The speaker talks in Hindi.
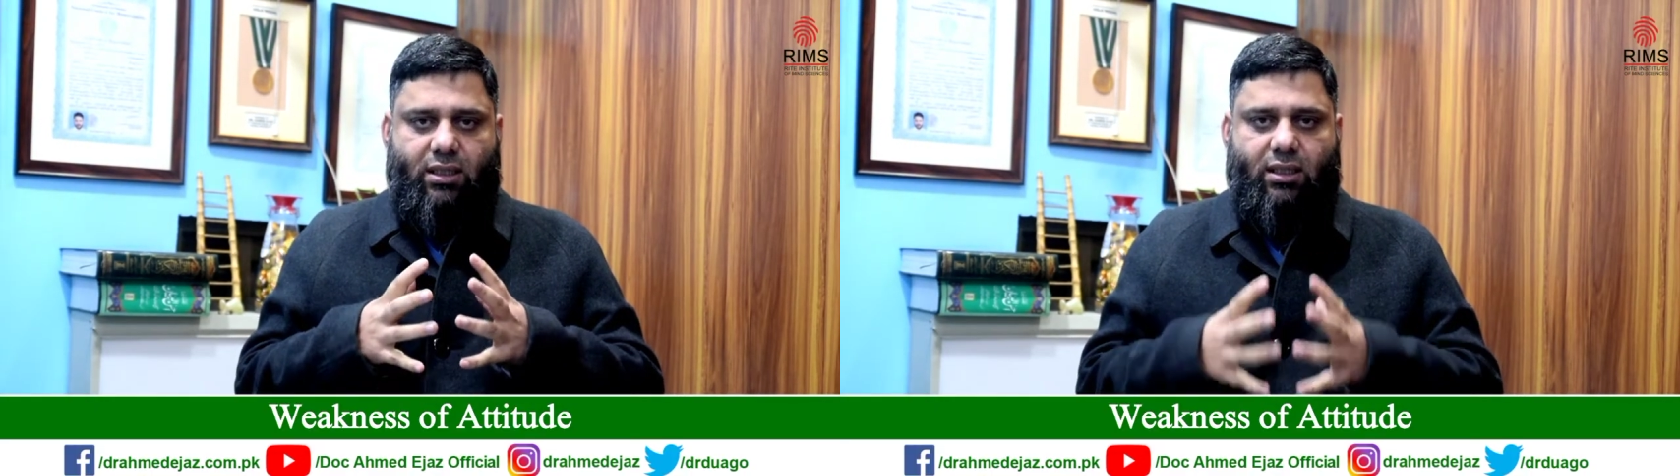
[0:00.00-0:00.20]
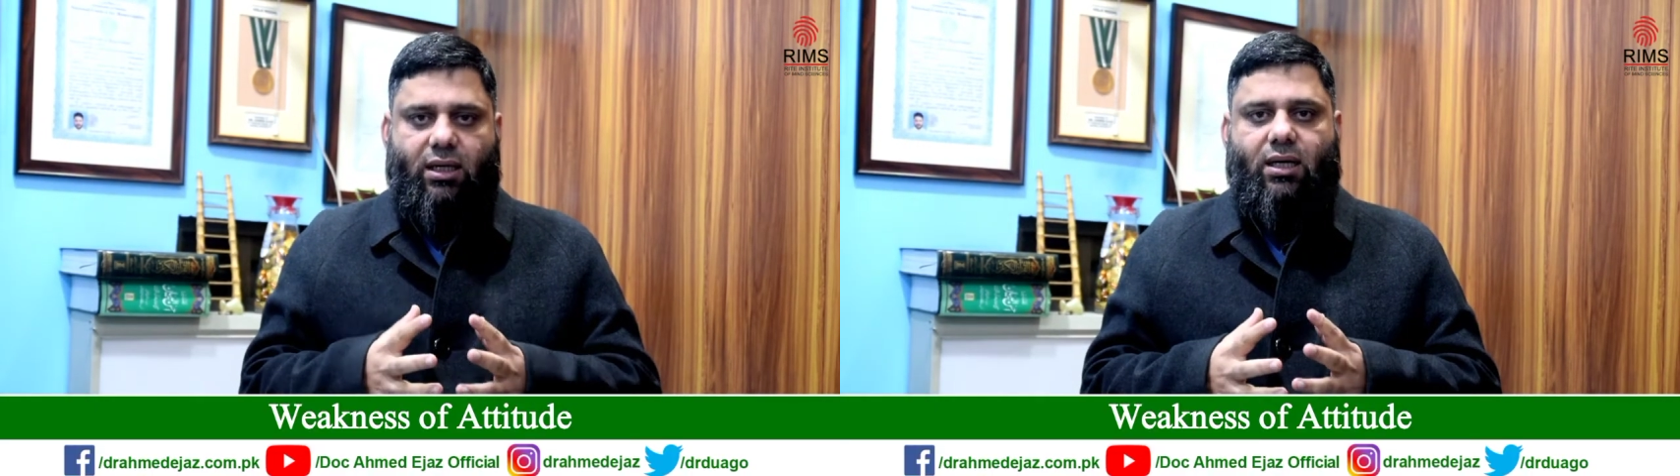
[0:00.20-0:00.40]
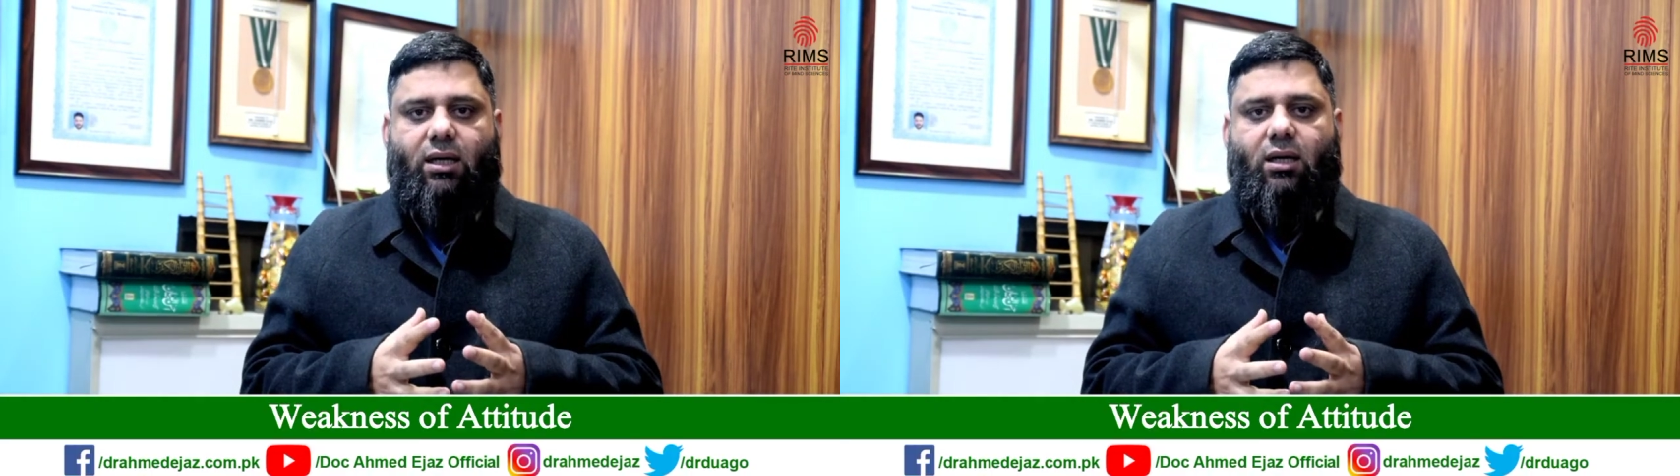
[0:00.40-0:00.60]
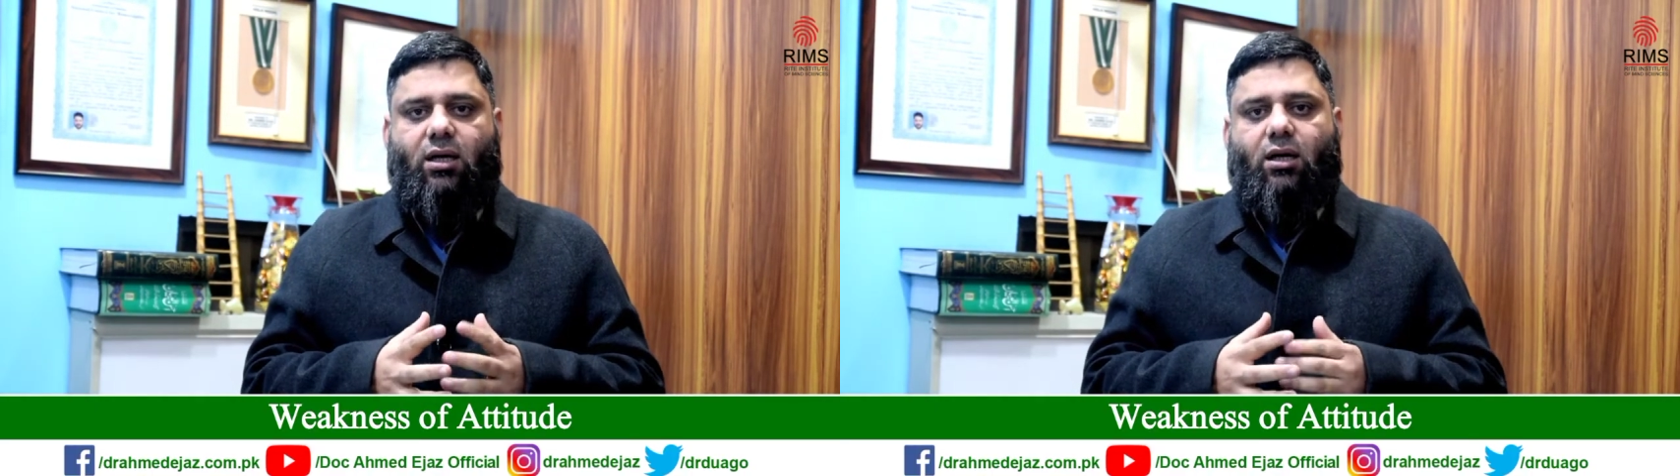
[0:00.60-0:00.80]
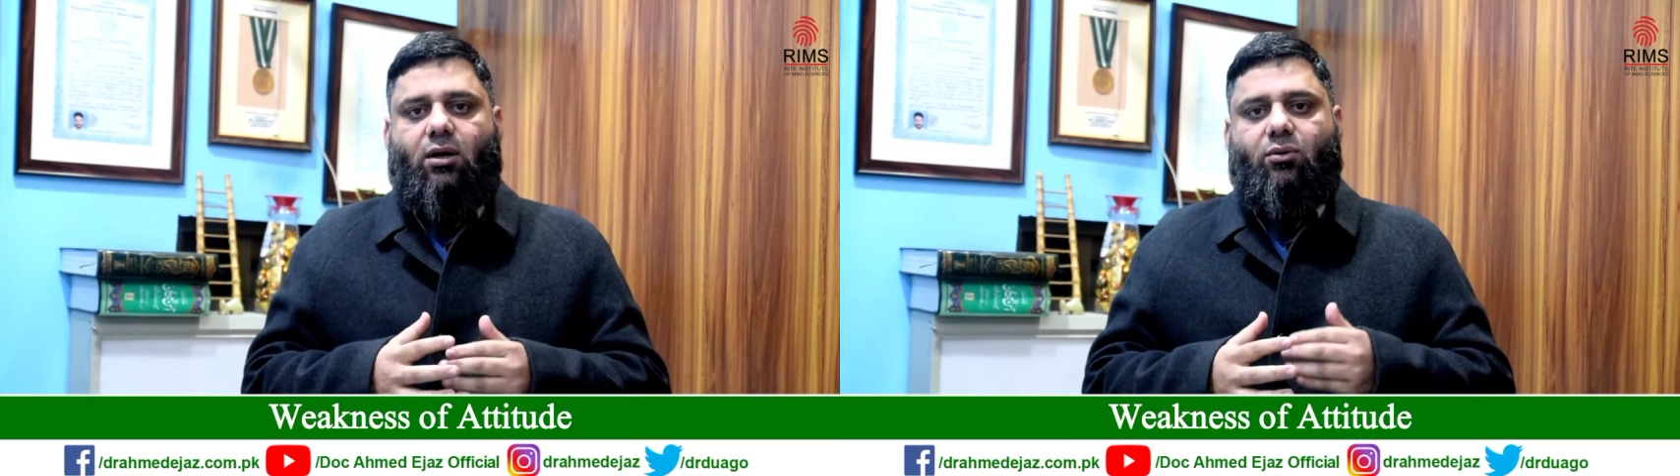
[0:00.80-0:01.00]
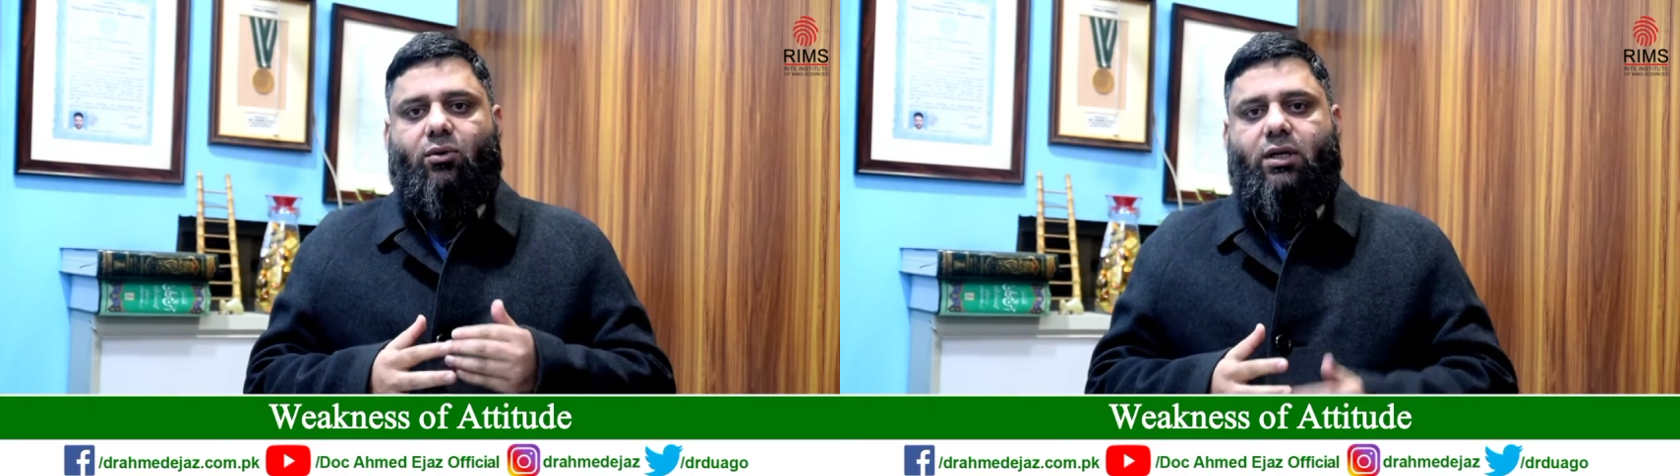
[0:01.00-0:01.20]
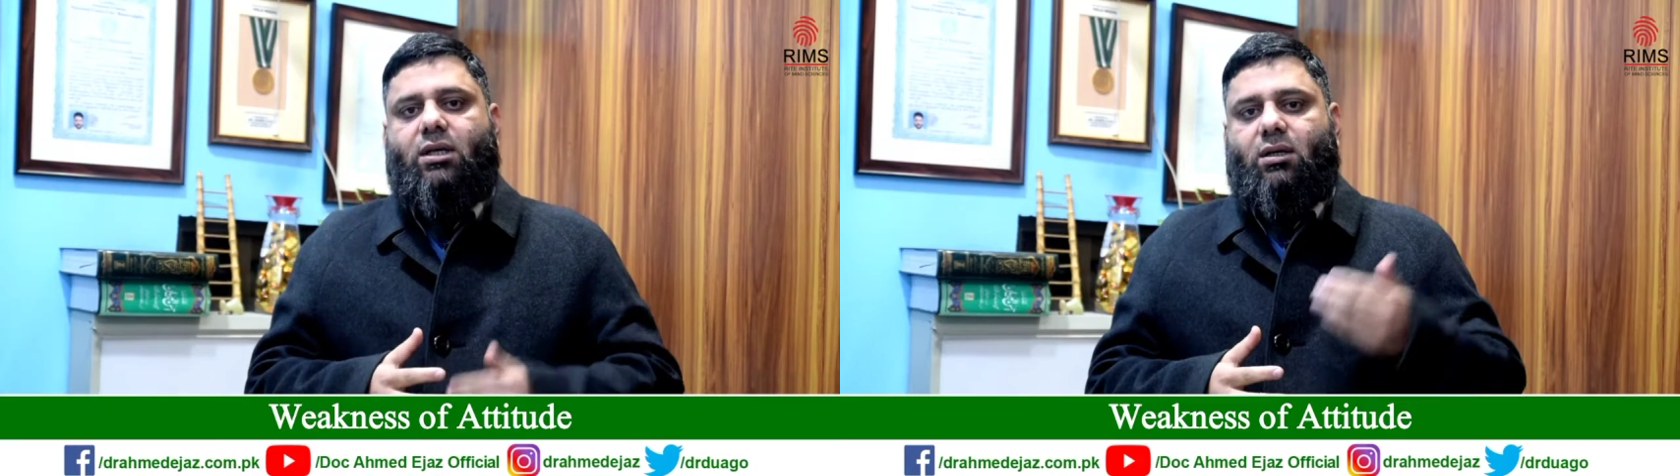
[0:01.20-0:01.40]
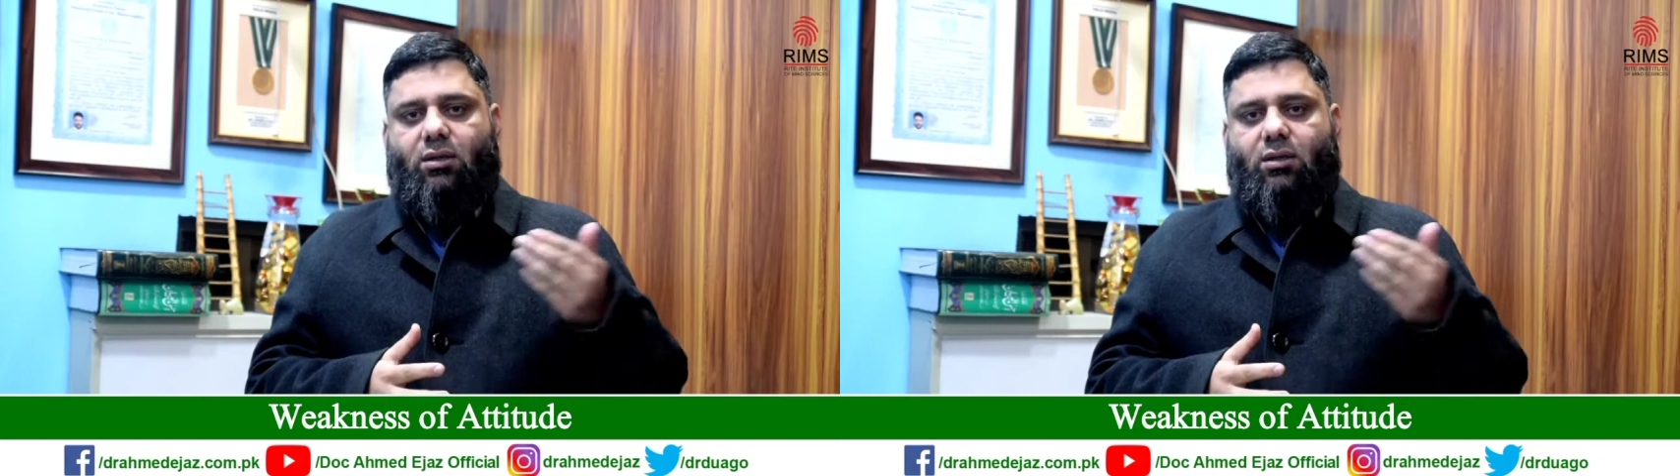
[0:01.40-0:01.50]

किरदार है वही